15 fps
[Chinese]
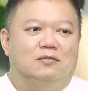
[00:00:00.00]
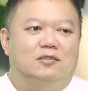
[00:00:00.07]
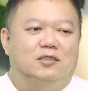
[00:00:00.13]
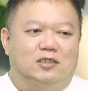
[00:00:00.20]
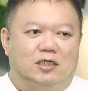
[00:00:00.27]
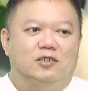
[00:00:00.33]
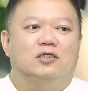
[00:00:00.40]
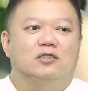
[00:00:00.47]
这
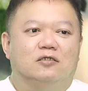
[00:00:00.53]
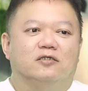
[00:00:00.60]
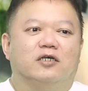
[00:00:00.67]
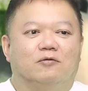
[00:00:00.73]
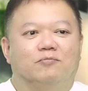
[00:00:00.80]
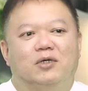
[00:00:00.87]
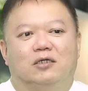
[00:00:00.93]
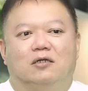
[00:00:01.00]
件事情
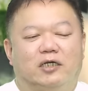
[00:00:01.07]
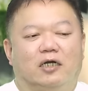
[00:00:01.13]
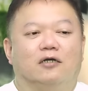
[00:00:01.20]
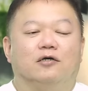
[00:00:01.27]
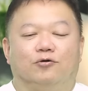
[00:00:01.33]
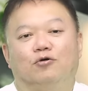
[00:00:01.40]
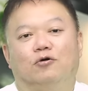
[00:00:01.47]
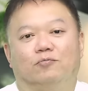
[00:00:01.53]
上面，上
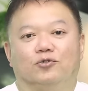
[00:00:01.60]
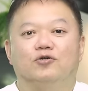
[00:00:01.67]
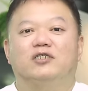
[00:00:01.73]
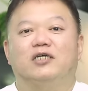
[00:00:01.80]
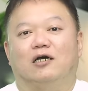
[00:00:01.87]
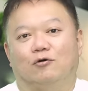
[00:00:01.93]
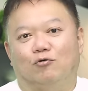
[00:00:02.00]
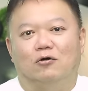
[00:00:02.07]
个月我们就
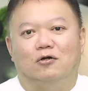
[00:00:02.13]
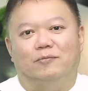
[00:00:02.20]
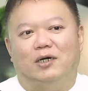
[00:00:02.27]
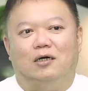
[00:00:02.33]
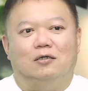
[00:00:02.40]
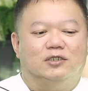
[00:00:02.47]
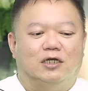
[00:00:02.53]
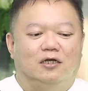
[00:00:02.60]
讲过了嘛，
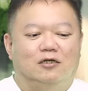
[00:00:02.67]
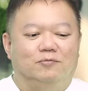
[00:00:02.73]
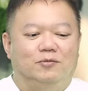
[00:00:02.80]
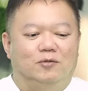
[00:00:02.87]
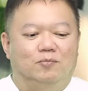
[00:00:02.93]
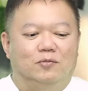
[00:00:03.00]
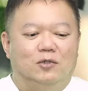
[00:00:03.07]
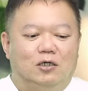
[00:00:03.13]
哈，在那
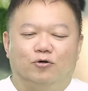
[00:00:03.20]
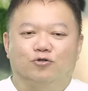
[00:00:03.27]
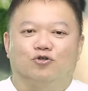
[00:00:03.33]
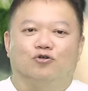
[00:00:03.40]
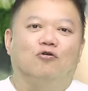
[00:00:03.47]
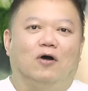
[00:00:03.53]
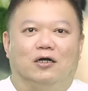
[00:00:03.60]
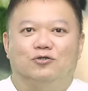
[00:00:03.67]
边破
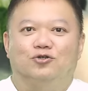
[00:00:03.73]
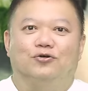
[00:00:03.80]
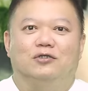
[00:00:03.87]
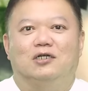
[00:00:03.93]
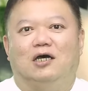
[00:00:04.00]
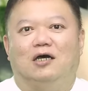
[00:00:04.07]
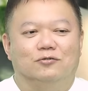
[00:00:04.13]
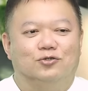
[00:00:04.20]
军花圈
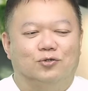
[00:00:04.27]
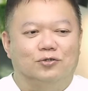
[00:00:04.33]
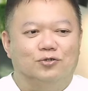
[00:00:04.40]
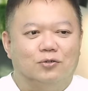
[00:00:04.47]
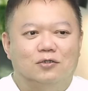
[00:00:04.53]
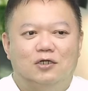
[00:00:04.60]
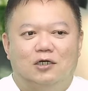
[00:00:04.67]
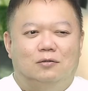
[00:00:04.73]
呐，所以
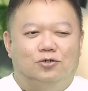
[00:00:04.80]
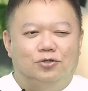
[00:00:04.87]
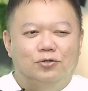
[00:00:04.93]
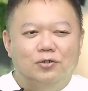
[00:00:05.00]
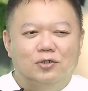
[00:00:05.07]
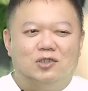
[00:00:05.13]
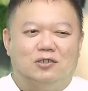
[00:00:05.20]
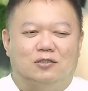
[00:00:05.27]
说
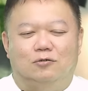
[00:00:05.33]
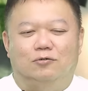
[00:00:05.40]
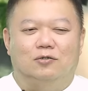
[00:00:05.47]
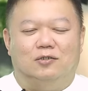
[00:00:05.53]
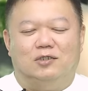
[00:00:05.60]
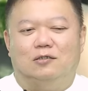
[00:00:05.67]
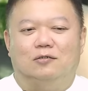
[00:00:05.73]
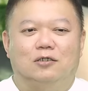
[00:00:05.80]
确实会有
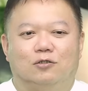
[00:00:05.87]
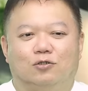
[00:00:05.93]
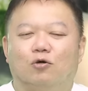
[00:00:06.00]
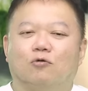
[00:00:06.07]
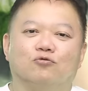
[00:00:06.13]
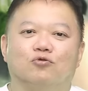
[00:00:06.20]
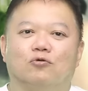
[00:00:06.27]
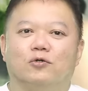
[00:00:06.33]
这些
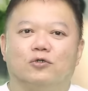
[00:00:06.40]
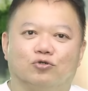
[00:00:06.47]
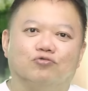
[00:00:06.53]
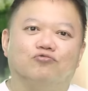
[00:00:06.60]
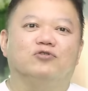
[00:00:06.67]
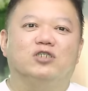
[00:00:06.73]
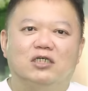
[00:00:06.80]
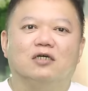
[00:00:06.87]
动作会
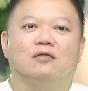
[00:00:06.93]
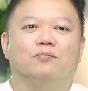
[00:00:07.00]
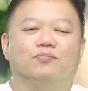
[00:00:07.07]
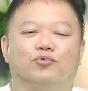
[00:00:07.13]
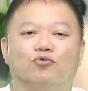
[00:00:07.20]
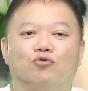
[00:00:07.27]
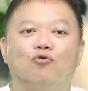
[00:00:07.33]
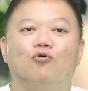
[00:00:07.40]
出现。
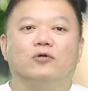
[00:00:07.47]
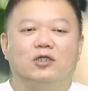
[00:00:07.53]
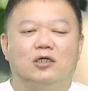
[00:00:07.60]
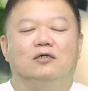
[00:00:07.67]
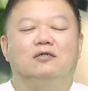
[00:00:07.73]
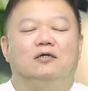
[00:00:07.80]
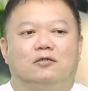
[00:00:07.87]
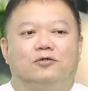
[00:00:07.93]
不过
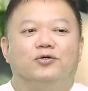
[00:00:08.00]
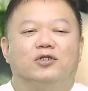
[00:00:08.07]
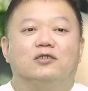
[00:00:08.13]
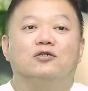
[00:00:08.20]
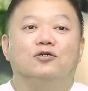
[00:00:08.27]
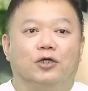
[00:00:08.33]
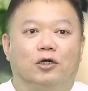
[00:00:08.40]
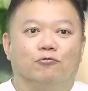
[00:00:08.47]
呢，因为那
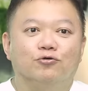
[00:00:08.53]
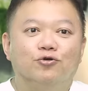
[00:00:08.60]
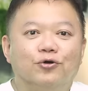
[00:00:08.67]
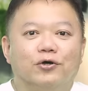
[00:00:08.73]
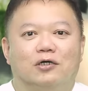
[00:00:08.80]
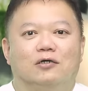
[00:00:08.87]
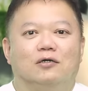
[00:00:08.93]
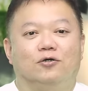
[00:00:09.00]
是流月，
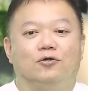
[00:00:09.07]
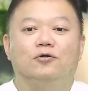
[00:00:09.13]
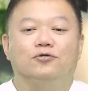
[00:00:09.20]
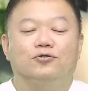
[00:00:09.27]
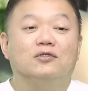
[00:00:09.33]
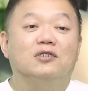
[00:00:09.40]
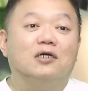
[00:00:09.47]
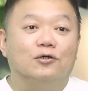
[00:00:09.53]
流月
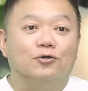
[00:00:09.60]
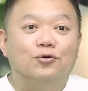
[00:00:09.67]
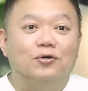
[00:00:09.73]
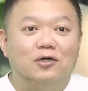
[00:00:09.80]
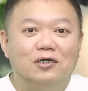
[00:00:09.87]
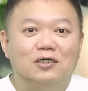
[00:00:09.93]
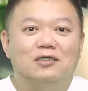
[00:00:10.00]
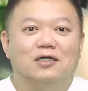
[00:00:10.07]
就是那个月
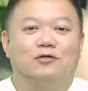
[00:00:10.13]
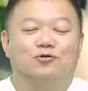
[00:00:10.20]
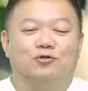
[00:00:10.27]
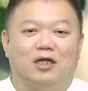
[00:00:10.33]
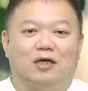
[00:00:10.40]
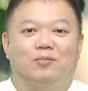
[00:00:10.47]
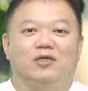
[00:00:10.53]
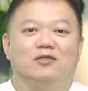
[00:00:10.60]
而已啊，所以
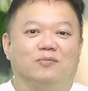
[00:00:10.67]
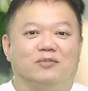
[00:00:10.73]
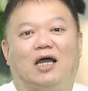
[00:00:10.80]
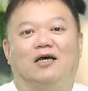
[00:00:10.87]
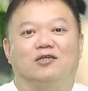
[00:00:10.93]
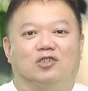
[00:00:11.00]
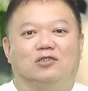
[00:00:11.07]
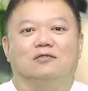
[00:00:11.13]
它也没什么
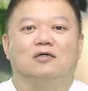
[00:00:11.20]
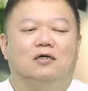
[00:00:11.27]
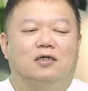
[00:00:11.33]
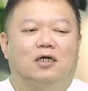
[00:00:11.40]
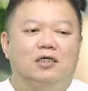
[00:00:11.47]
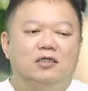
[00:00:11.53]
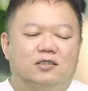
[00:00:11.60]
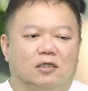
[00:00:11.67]
大事。
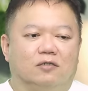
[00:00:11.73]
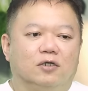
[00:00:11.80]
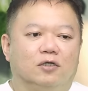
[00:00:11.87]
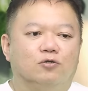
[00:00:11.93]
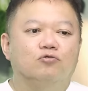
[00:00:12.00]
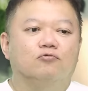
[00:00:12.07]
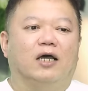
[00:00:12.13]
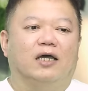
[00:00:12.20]
那一整年
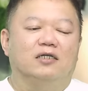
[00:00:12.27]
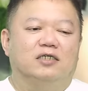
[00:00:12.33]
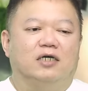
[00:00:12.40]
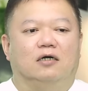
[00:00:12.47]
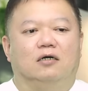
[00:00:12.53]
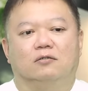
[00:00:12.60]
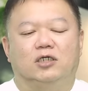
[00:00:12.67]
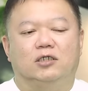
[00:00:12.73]
度来讲，
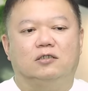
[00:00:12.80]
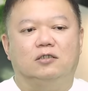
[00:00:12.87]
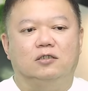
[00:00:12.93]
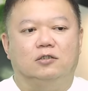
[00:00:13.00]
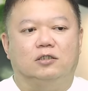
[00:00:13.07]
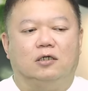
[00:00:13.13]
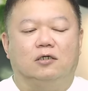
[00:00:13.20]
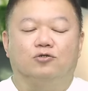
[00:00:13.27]
其实以
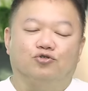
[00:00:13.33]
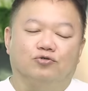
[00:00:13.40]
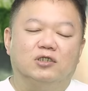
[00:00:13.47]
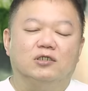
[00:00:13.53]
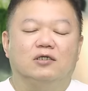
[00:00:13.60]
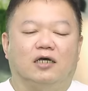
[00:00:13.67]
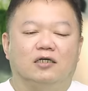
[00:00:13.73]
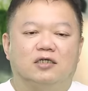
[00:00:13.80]
整个局
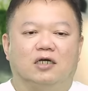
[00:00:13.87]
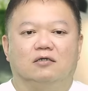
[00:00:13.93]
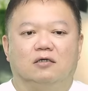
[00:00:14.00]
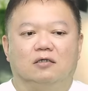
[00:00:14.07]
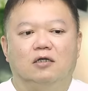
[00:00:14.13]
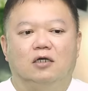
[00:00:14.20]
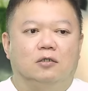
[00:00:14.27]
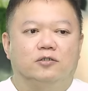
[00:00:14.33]
势来讲
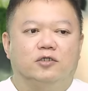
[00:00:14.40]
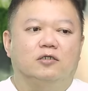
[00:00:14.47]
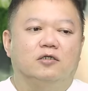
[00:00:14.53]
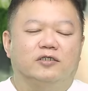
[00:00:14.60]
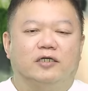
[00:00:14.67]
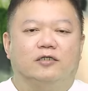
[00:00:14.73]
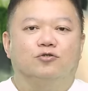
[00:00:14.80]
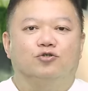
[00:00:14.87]
呢，真正
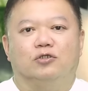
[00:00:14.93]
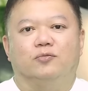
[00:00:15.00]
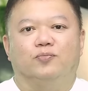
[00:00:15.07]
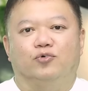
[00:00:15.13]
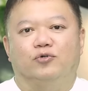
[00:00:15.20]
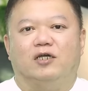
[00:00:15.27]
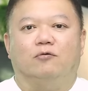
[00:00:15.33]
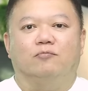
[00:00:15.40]
的战争局势
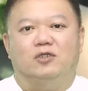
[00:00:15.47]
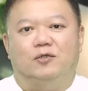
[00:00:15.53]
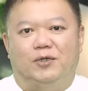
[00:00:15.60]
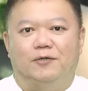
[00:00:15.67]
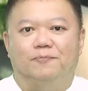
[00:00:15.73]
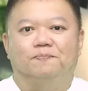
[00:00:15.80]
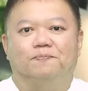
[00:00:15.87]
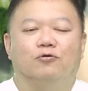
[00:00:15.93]
不会在我们这
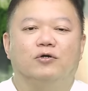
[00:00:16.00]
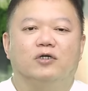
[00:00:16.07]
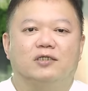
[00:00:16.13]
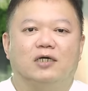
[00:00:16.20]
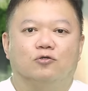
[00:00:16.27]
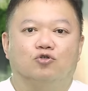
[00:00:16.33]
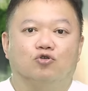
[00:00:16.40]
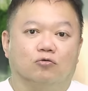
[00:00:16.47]
边，会
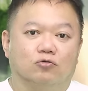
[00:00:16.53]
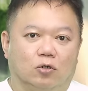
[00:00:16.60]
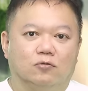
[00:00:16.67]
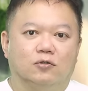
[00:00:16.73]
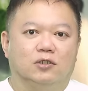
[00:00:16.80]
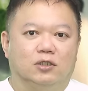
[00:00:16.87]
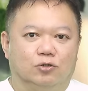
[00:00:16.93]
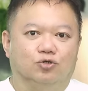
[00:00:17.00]
在中东
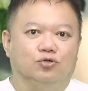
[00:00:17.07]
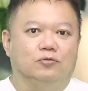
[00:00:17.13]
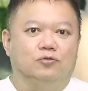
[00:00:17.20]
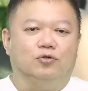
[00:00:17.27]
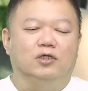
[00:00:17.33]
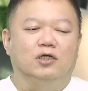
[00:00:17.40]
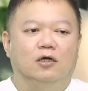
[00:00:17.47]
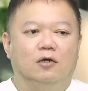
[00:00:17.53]
的地区，
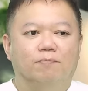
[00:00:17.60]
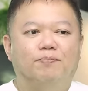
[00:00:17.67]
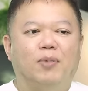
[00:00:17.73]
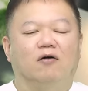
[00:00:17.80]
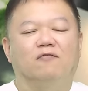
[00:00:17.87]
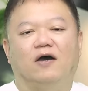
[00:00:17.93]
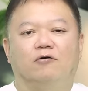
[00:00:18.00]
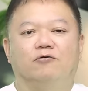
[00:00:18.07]
所以
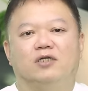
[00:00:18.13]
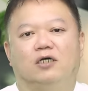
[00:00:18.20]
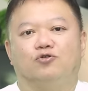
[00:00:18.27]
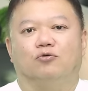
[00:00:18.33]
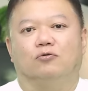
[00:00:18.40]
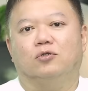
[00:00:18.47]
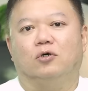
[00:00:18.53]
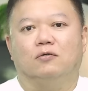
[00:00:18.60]
爆发会在
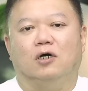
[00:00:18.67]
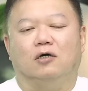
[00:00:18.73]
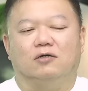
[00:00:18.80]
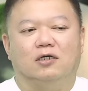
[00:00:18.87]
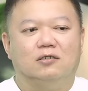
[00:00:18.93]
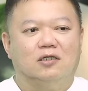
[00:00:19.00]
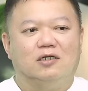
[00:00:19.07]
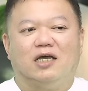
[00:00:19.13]
中东啊。
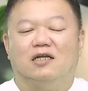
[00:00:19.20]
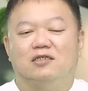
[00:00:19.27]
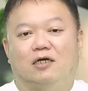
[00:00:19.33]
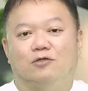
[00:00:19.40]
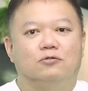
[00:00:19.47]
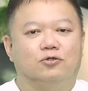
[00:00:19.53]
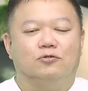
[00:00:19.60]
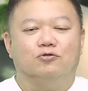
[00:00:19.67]
那这个看起来
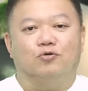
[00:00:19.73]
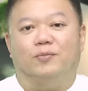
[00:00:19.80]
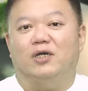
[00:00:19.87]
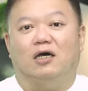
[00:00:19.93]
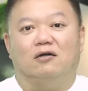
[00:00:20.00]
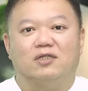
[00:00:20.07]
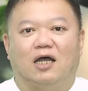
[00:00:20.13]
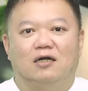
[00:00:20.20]
就是准备
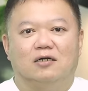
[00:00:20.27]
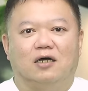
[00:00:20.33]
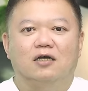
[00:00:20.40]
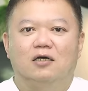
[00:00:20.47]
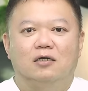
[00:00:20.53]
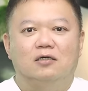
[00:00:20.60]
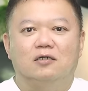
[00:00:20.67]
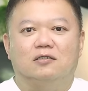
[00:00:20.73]
要打了，
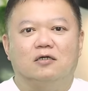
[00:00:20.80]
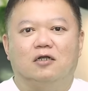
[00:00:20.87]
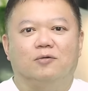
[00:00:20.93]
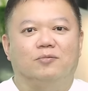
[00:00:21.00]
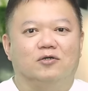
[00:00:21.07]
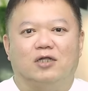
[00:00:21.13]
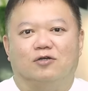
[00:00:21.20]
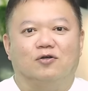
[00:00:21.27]
以色列也
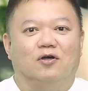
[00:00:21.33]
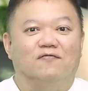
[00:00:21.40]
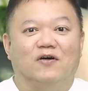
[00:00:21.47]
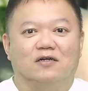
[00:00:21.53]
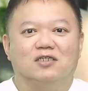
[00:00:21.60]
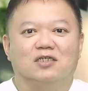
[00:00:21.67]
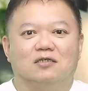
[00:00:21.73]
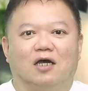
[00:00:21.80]
没有打算要
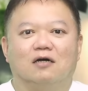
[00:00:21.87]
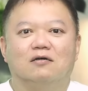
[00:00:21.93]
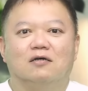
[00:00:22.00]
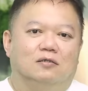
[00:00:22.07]
放弃啊。